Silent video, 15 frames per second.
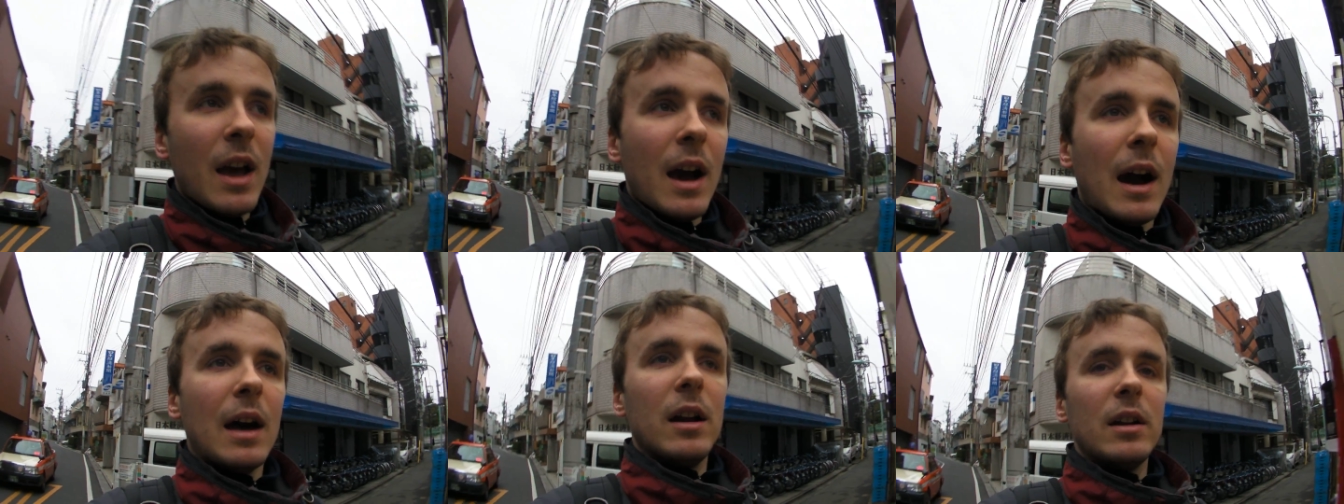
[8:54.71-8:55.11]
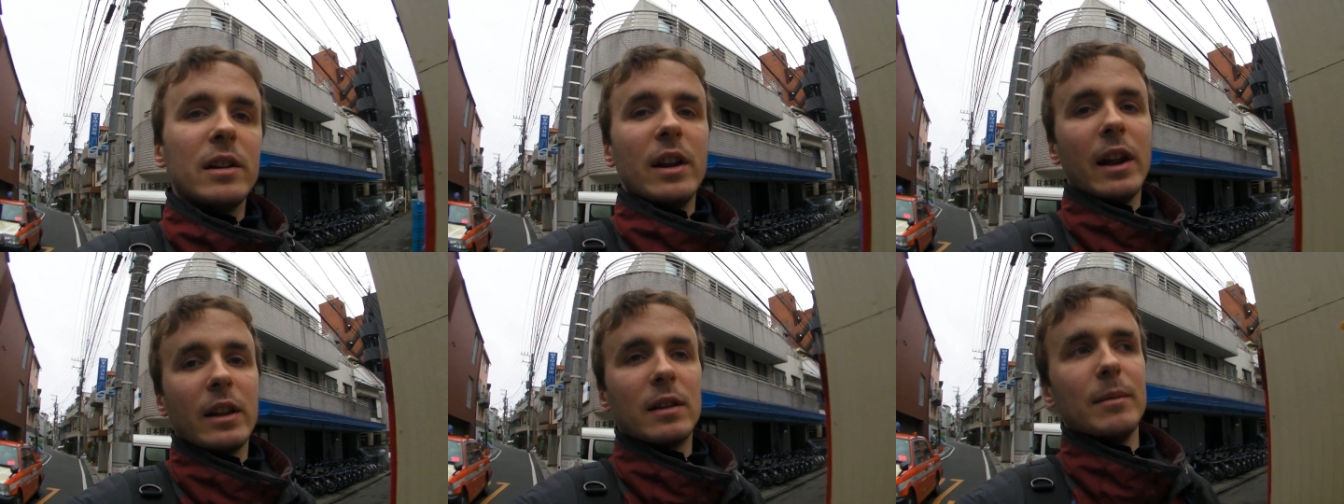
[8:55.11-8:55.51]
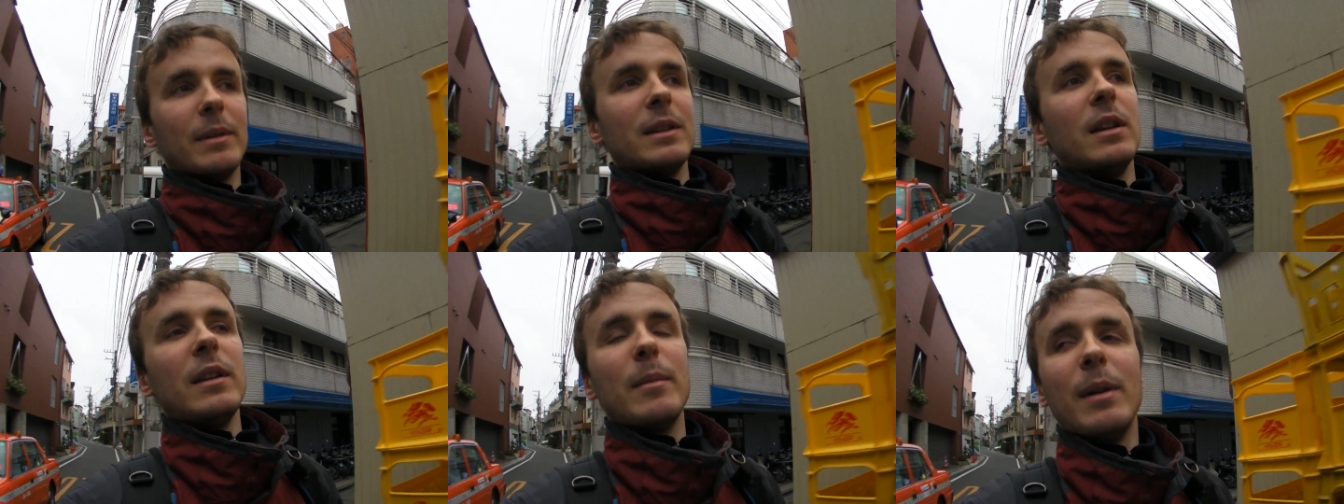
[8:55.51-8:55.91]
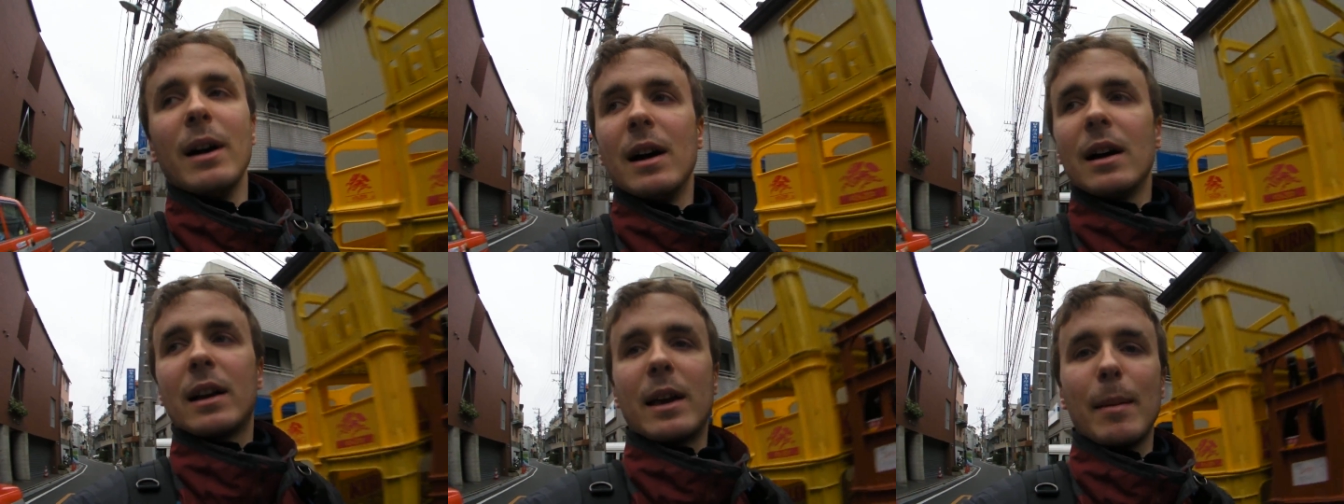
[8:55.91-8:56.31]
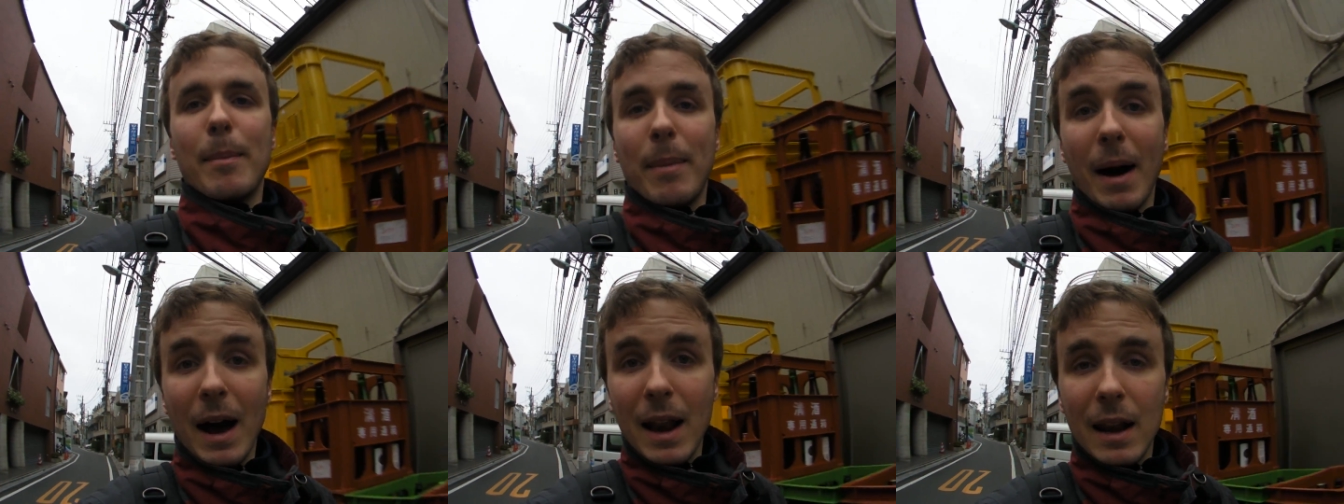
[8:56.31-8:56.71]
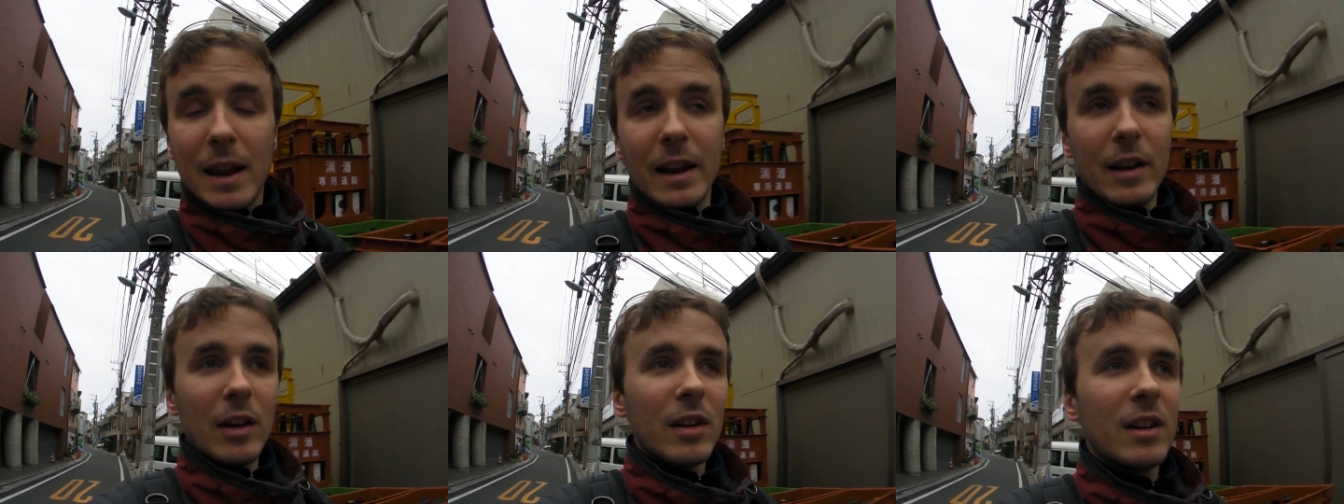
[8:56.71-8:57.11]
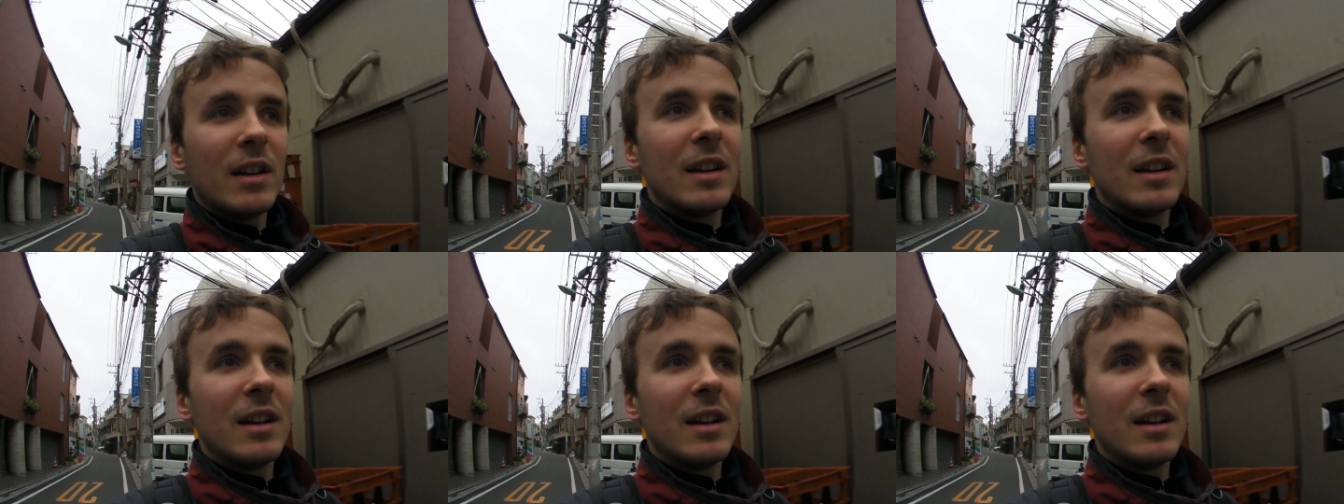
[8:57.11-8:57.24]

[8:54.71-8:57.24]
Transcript: Allora gli ho detto, madonna ma che palle, no?